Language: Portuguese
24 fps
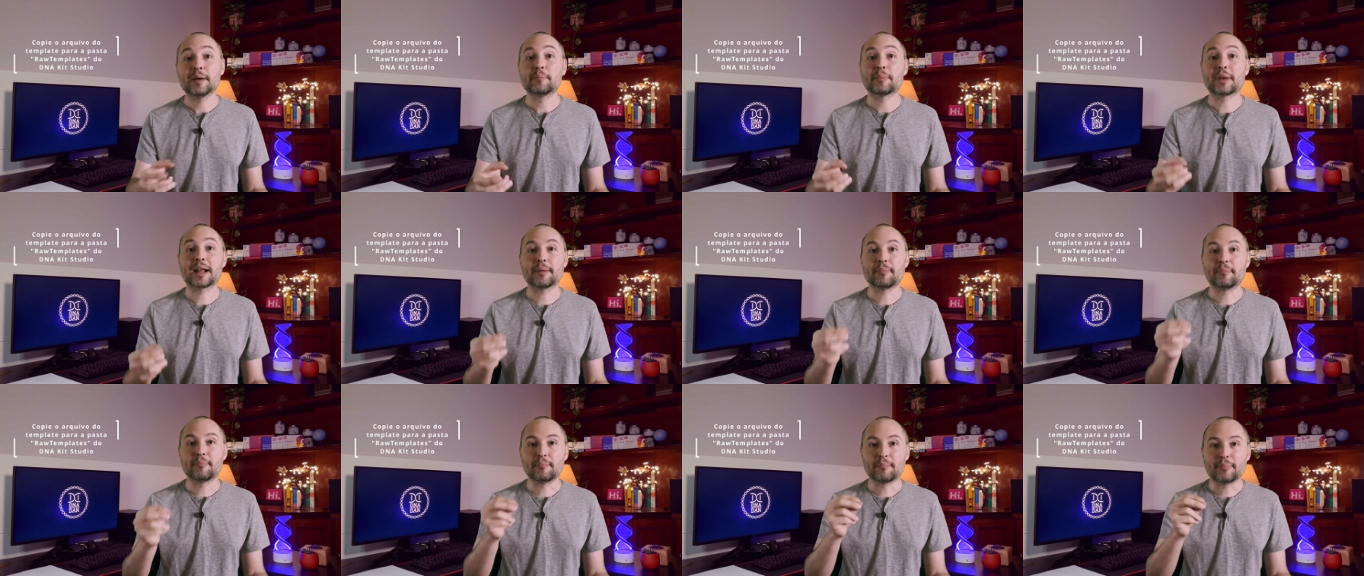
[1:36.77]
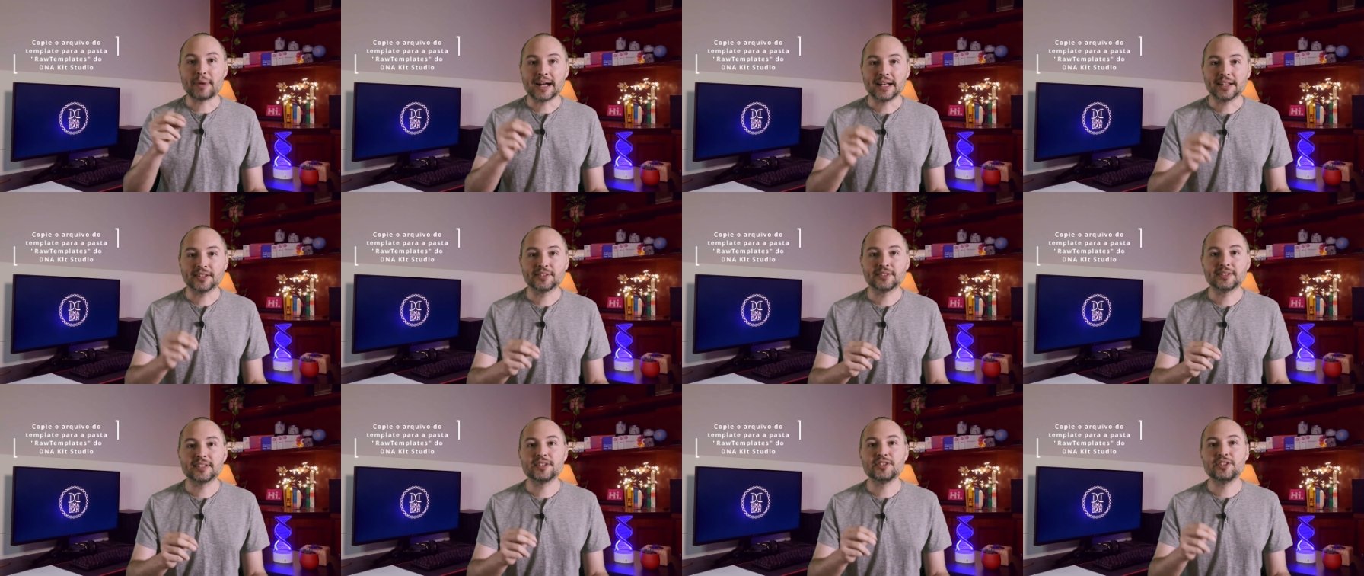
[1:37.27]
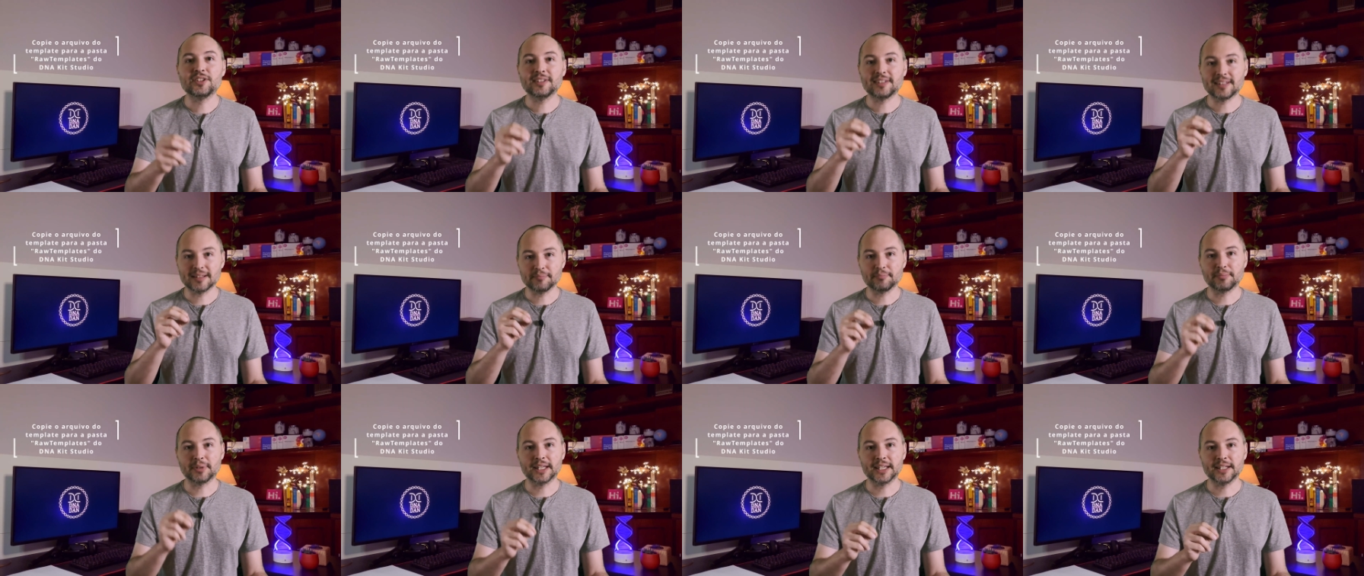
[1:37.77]
para a pasta de
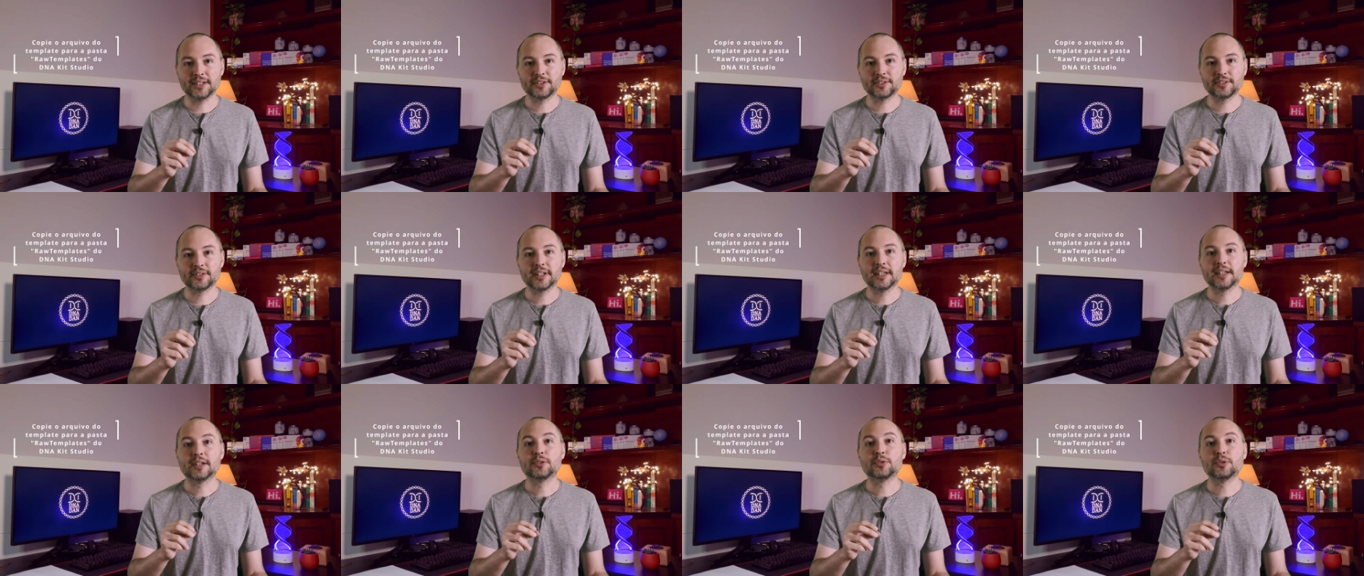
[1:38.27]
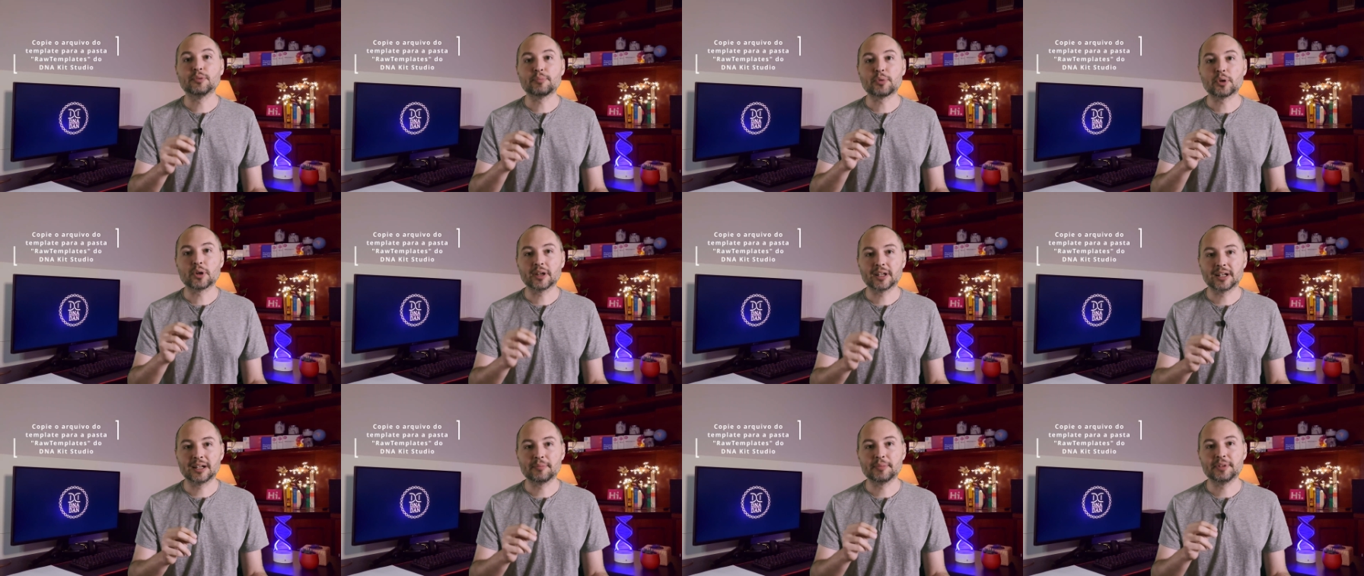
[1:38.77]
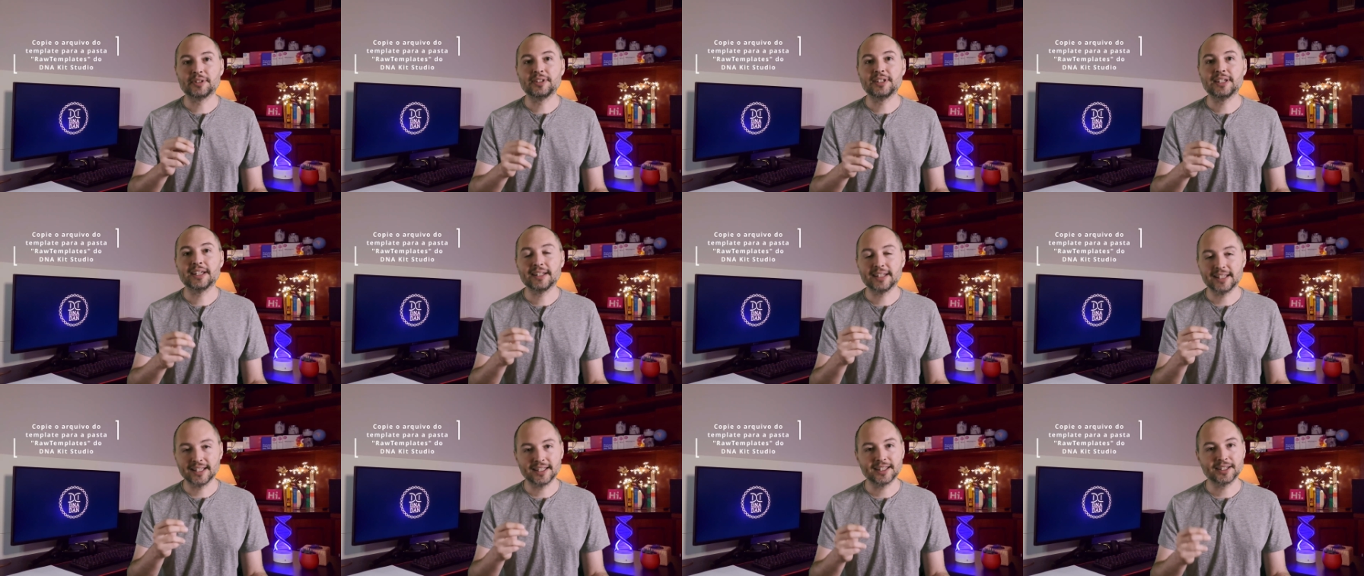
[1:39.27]
templates do programa
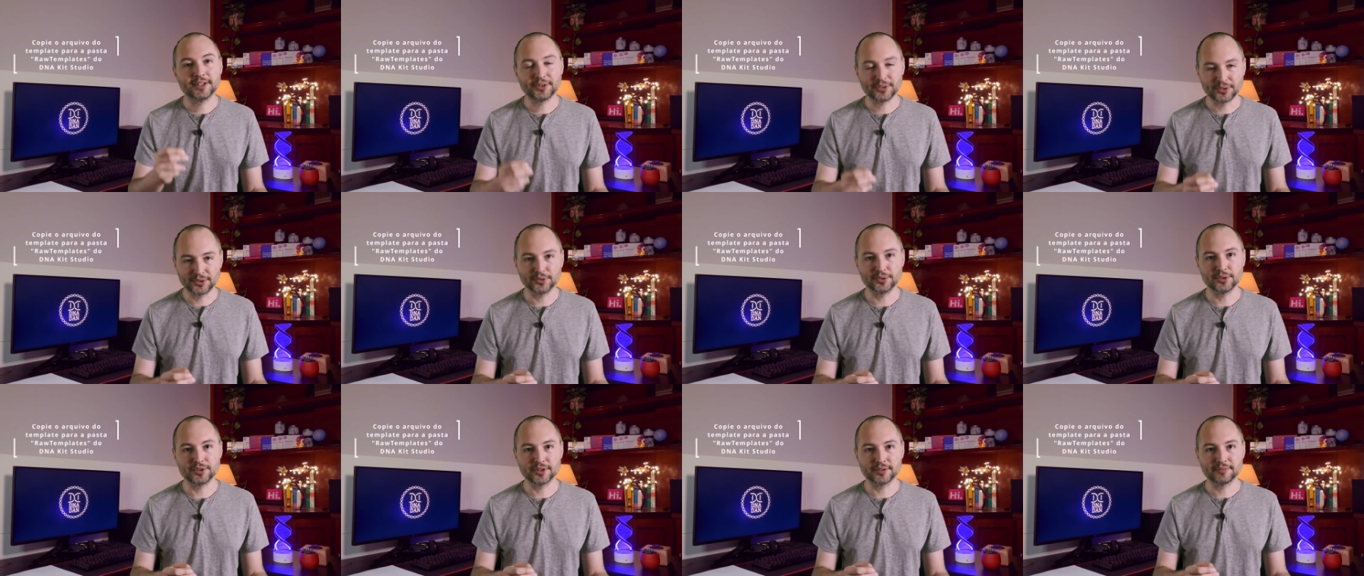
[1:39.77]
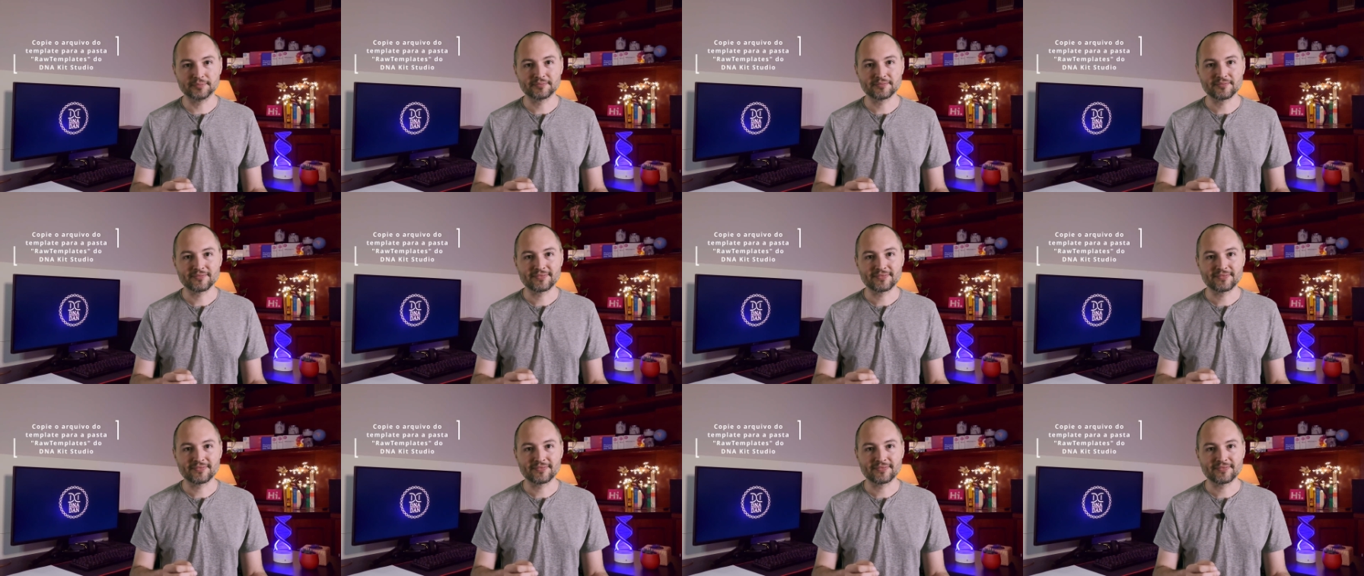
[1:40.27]
DNA Kit Studio.